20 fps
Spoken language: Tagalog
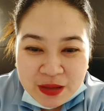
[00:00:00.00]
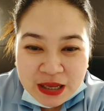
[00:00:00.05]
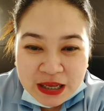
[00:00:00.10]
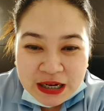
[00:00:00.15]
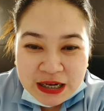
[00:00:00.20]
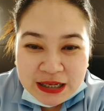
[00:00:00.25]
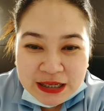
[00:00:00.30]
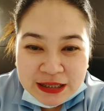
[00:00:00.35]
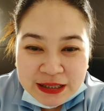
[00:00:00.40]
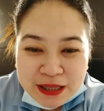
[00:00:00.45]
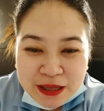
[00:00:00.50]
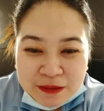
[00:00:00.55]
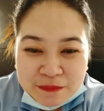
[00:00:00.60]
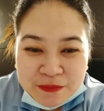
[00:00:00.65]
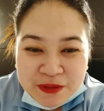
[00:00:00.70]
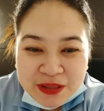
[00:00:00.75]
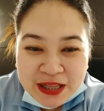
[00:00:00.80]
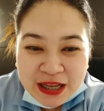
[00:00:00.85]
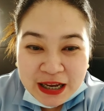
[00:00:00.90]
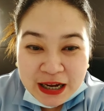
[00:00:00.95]

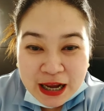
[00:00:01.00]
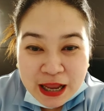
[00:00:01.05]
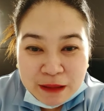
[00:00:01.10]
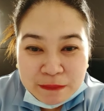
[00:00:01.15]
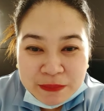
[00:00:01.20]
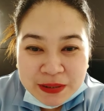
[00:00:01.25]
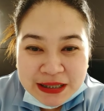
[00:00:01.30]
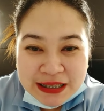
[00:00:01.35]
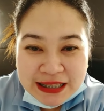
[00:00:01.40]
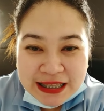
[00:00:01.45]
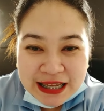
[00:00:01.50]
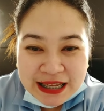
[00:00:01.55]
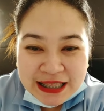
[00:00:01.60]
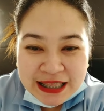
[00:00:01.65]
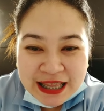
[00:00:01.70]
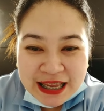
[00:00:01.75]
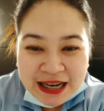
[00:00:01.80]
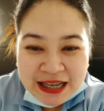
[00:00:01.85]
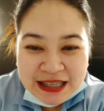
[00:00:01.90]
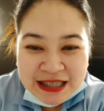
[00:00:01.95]
Nagtam, naglepestick
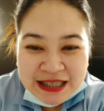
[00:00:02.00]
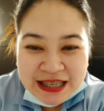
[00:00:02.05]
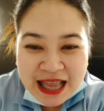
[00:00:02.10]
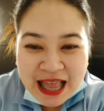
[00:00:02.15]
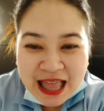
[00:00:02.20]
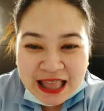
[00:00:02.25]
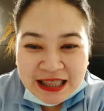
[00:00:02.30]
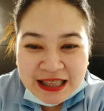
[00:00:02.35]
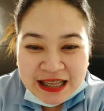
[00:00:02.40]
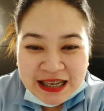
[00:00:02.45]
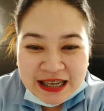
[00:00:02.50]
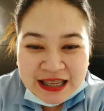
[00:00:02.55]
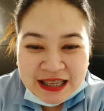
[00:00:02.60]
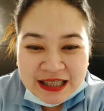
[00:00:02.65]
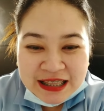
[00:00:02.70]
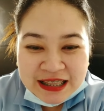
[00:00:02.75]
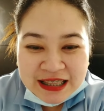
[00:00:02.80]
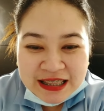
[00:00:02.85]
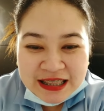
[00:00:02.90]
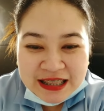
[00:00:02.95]
na rin si Annalyn.